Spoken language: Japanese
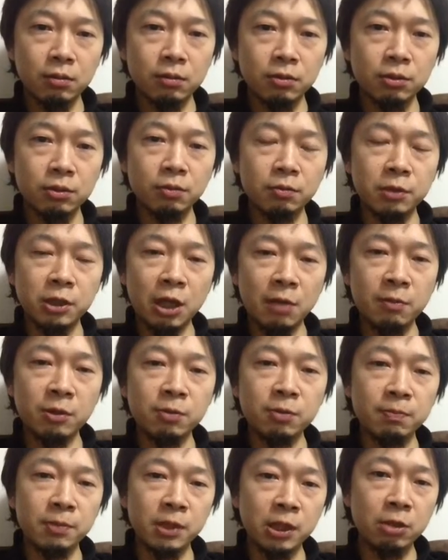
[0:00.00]
その
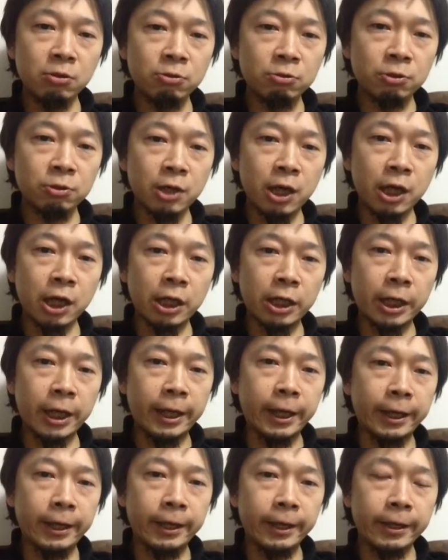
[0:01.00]
ビタミン ビー 群の中
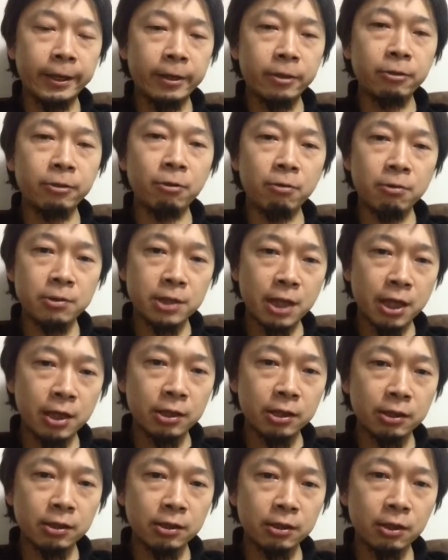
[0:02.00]
で葉
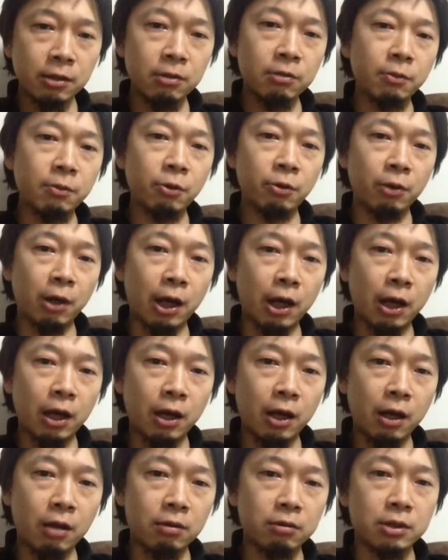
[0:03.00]
酸っていうものが
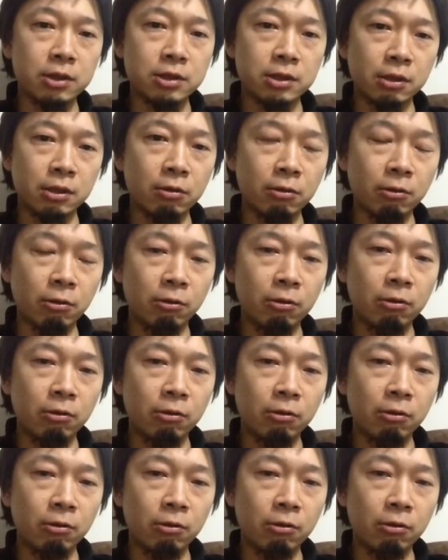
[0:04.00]
あるんですけど、